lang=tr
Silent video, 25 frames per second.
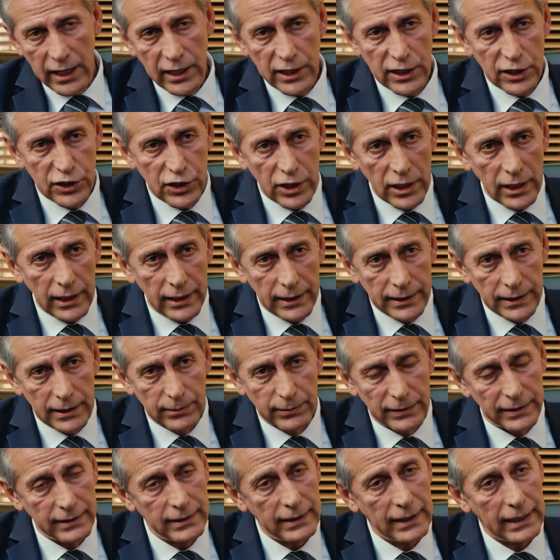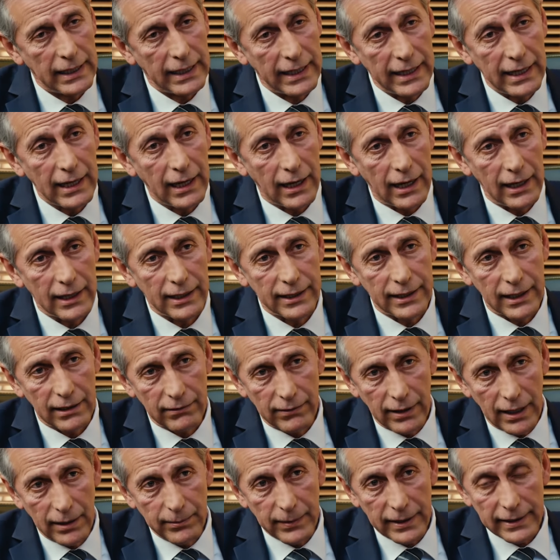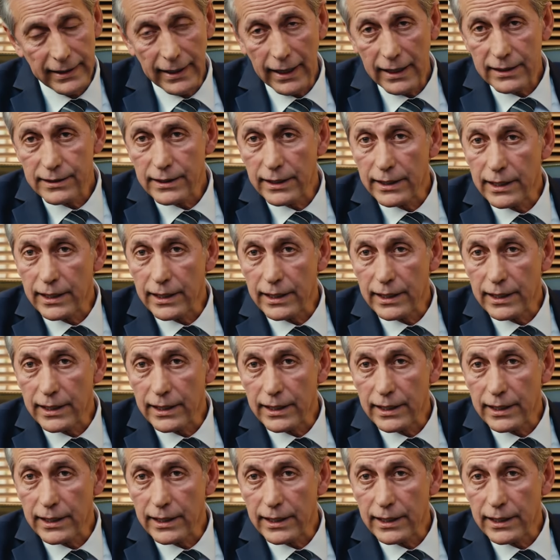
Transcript: Yeşil Hanım'ın iyi hali devam ederse